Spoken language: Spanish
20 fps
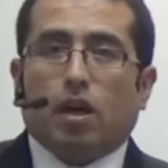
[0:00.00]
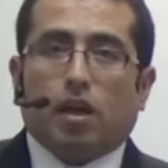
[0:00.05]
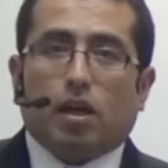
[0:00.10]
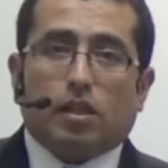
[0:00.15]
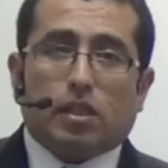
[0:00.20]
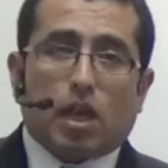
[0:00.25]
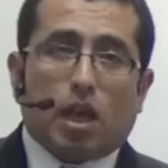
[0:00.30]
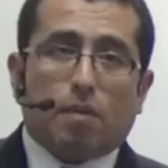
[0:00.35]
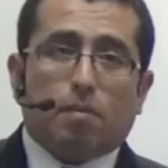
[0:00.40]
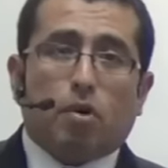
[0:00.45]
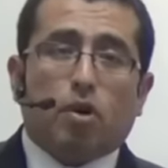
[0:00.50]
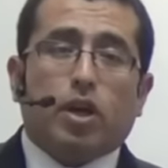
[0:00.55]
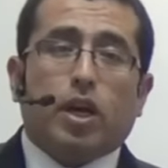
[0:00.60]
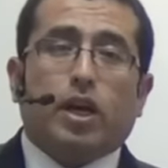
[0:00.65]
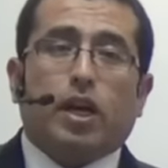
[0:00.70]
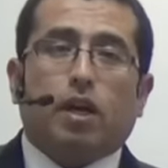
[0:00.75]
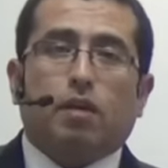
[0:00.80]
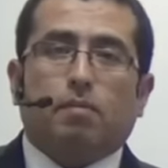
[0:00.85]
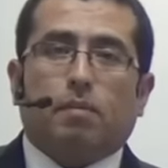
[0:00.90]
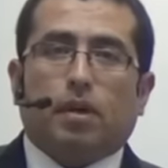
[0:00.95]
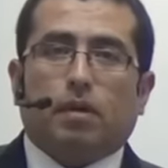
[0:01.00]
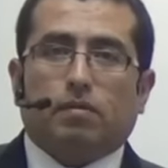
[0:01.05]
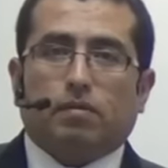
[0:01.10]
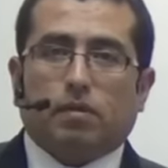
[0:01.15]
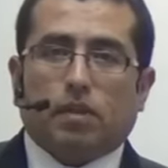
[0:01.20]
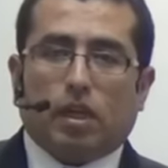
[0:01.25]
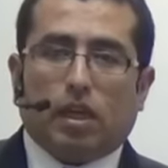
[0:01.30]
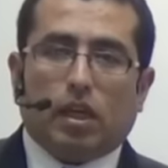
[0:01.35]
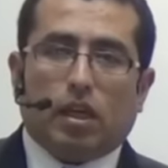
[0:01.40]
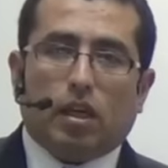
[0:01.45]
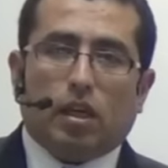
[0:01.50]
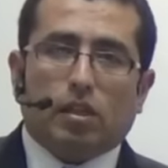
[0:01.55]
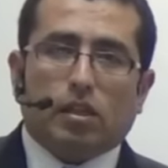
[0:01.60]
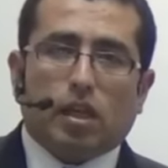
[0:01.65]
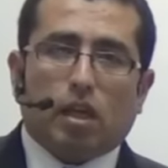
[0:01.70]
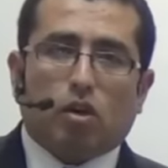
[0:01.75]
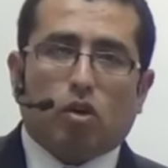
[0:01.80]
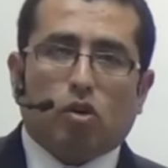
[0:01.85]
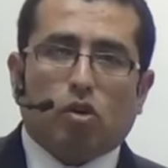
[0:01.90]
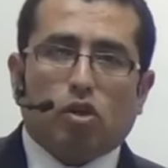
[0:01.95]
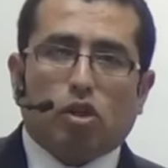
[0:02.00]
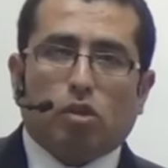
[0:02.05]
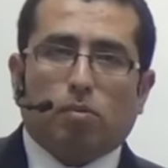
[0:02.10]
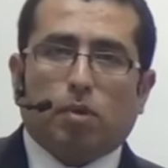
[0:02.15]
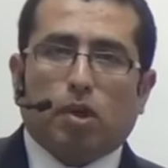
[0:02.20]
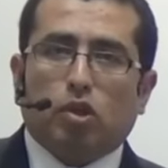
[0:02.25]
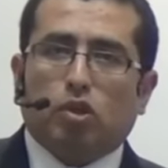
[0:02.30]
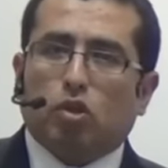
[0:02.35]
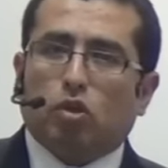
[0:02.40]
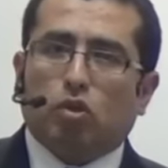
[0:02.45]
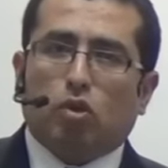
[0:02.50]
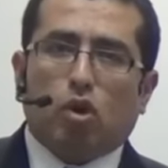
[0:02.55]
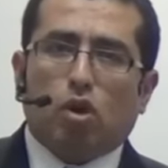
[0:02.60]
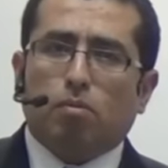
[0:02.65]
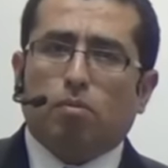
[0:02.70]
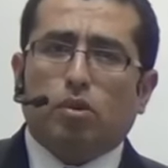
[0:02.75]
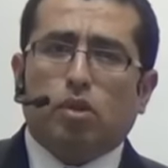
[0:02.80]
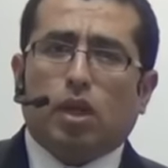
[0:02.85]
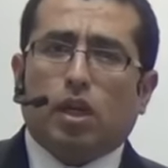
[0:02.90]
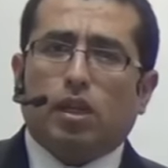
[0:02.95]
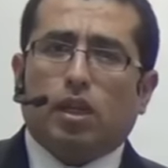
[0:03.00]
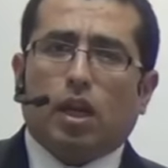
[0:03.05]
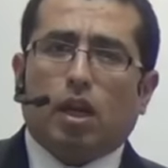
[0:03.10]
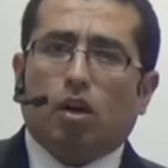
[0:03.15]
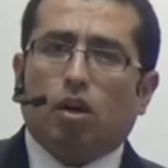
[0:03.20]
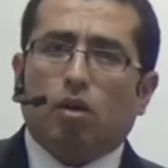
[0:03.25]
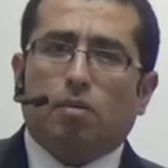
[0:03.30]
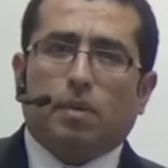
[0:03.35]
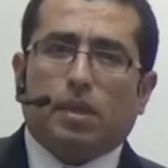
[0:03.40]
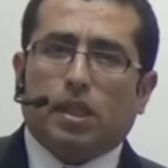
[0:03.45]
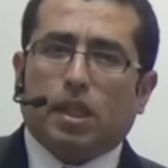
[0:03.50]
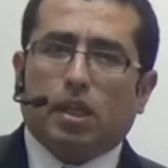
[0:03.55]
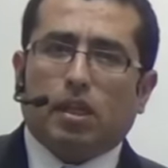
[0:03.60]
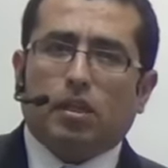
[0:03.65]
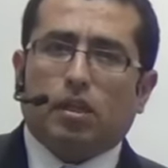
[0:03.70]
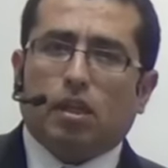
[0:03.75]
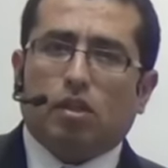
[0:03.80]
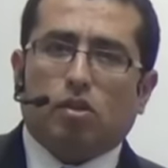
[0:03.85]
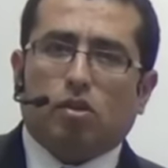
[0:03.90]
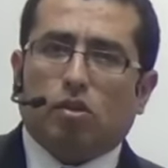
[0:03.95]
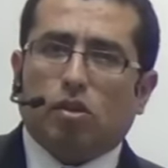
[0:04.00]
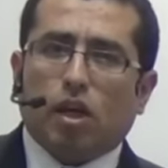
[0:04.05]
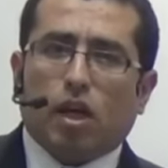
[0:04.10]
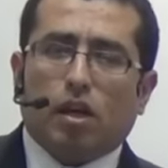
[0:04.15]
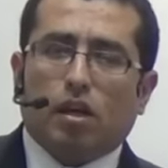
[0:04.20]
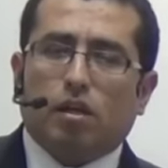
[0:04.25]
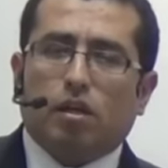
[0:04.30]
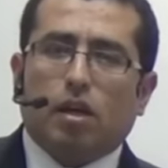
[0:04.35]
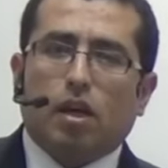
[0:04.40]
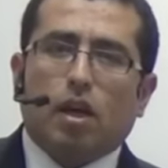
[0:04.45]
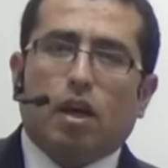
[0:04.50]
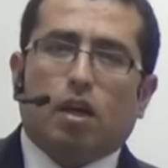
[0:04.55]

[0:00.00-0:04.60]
ya sabemos que quema y ese conocimiento no lo hemos generado de manera intencional,